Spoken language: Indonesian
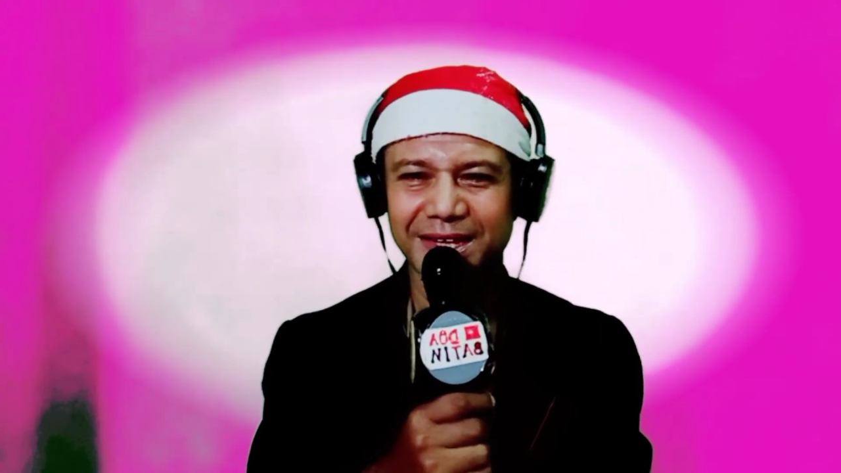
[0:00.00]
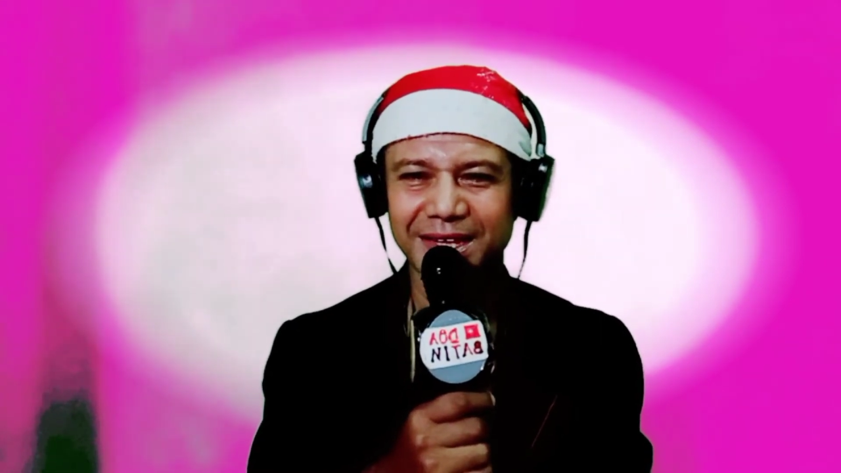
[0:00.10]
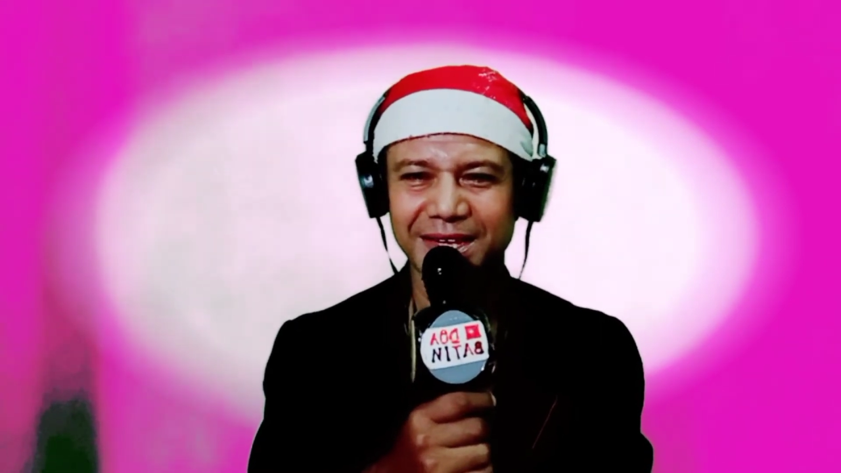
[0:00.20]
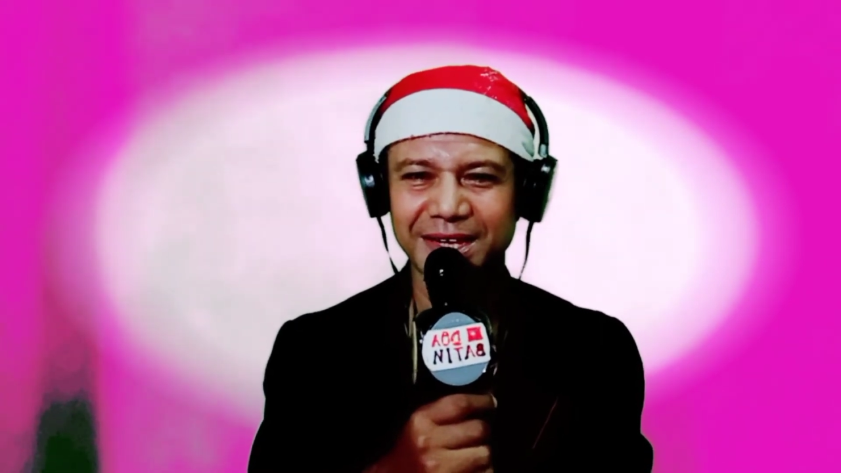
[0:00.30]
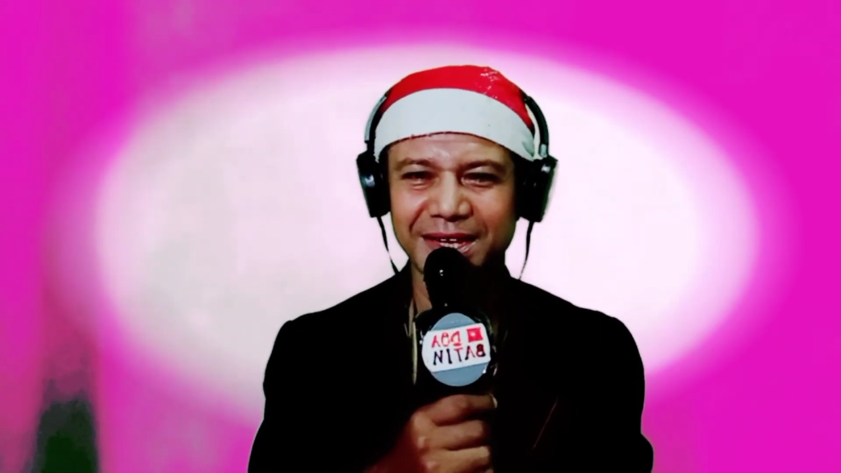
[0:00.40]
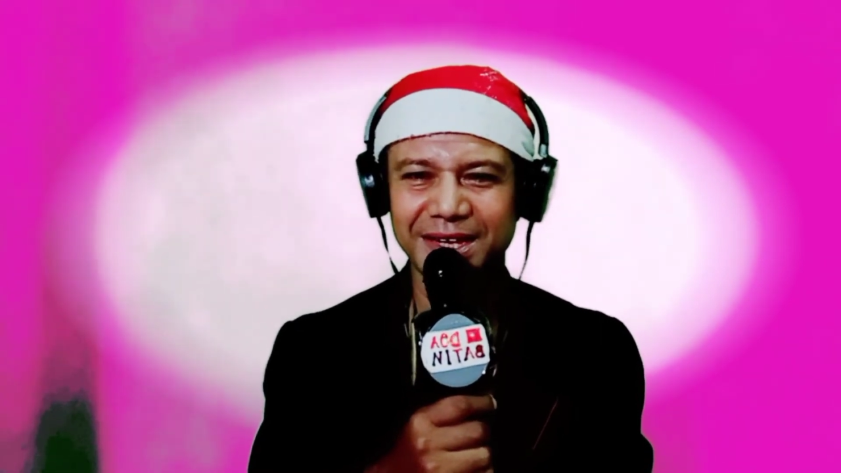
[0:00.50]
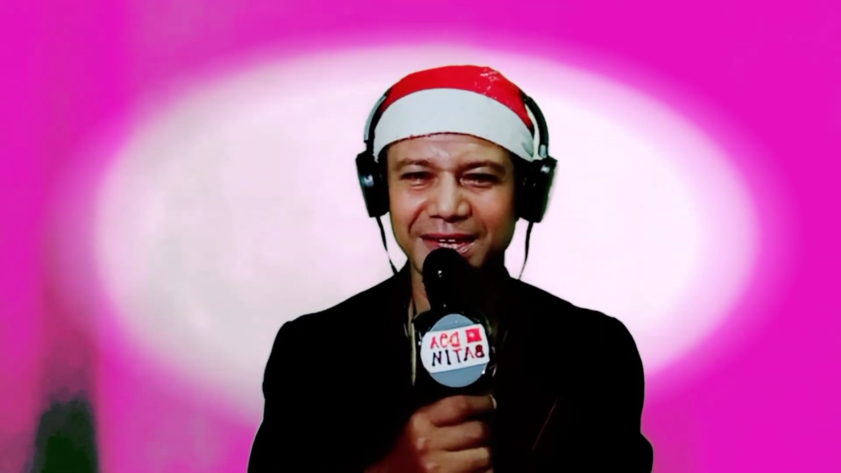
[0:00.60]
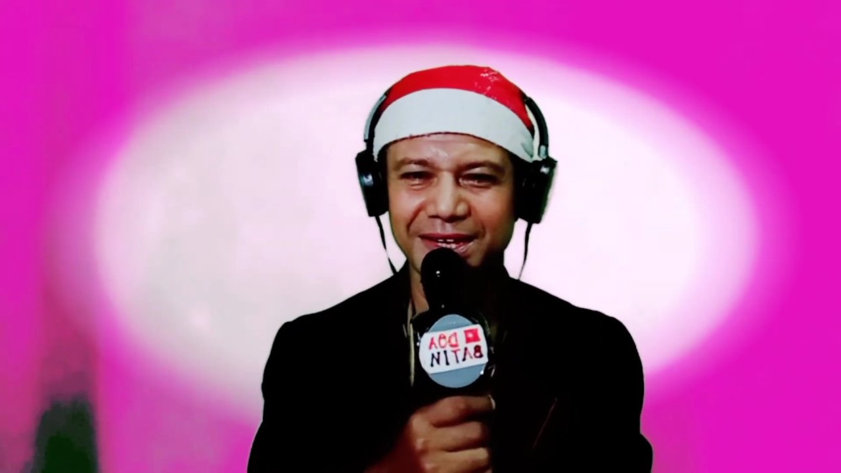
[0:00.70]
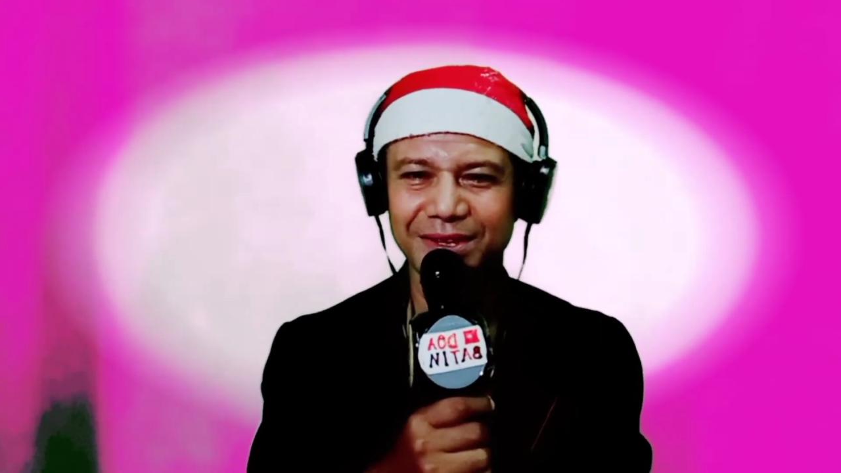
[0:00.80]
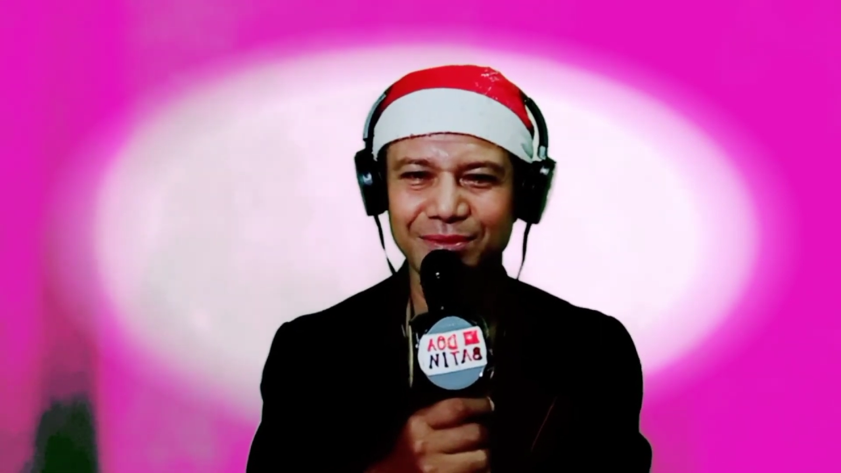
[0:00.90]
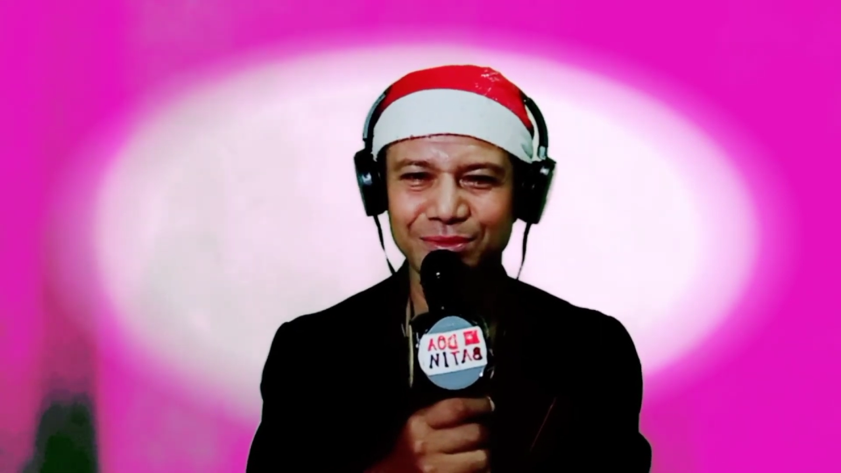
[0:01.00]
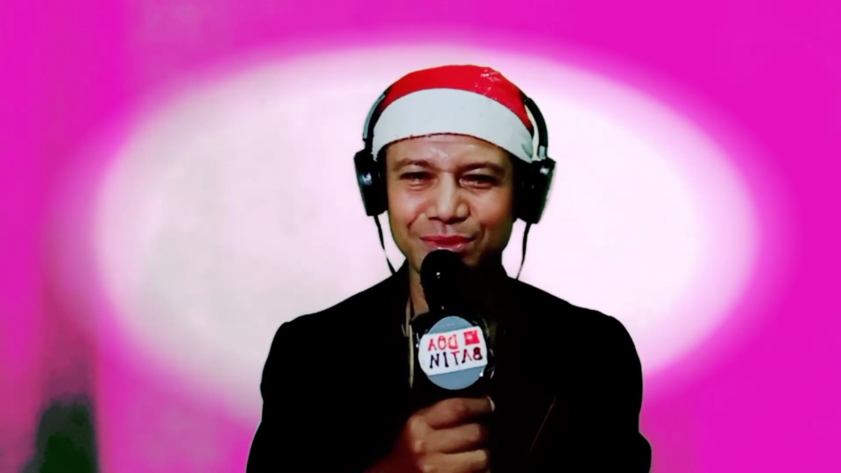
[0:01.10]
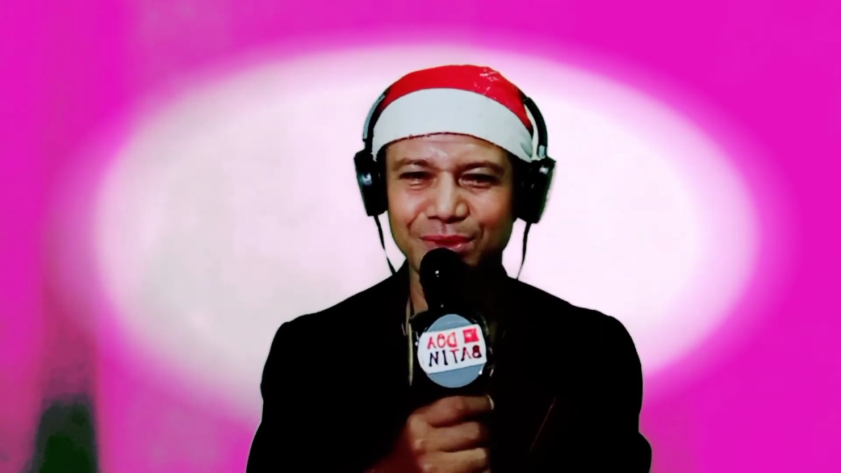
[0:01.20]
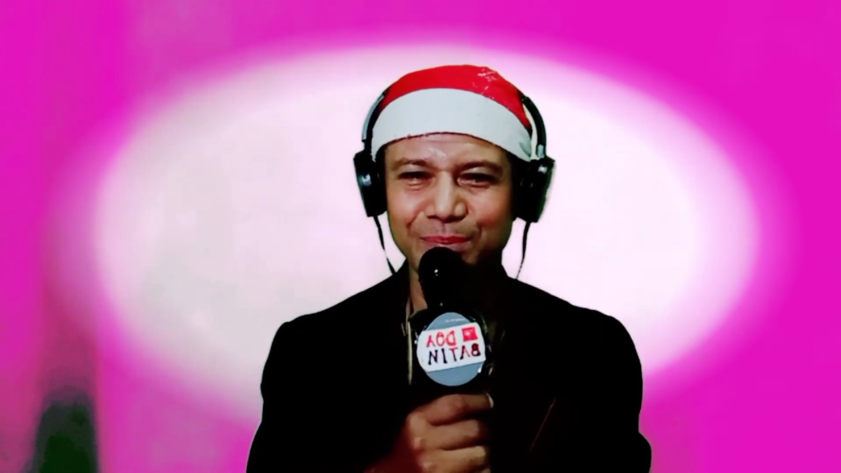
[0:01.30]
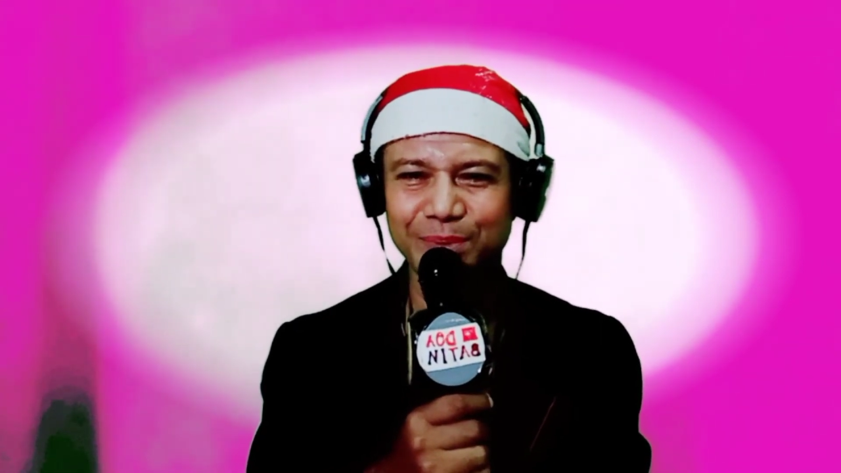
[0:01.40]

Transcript: Ini untuk